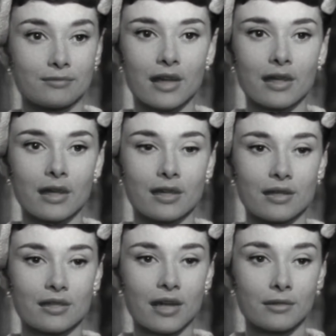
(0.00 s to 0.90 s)
Das
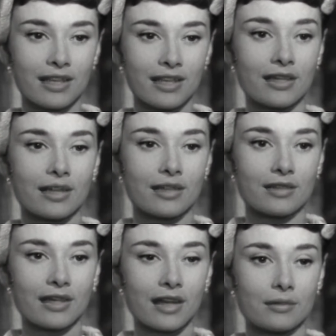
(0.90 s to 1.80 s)
Charmante ist, ich kann
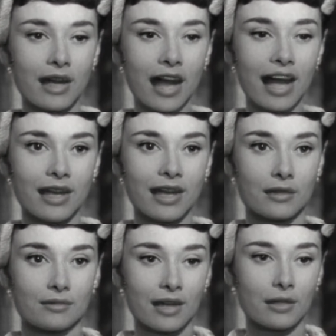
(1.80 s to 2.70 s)
mir eigene
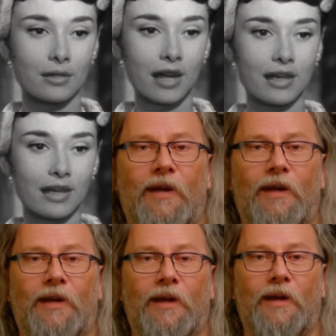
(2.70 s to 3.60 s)
Bilder hochladen.
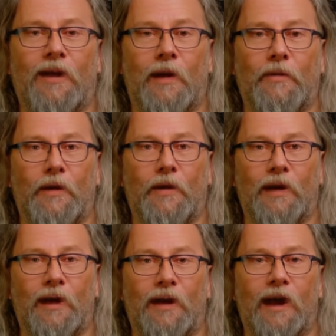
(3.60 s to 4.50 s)
Ich habe das schon mal
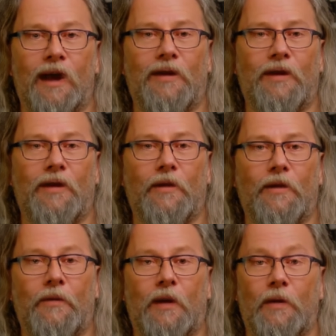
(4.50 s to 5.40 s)
getan und zum
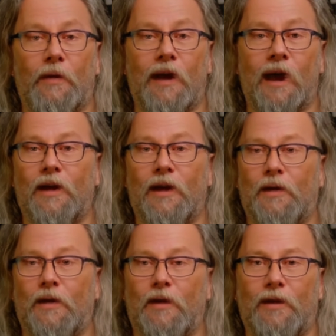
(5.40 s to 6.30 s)
Beispiel mein eigenes
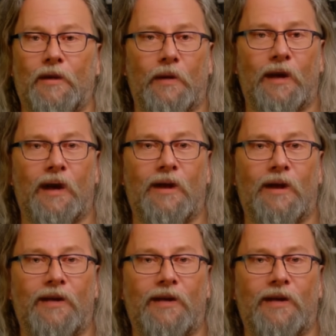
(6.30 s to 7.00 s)
Gesicht hochgeladen.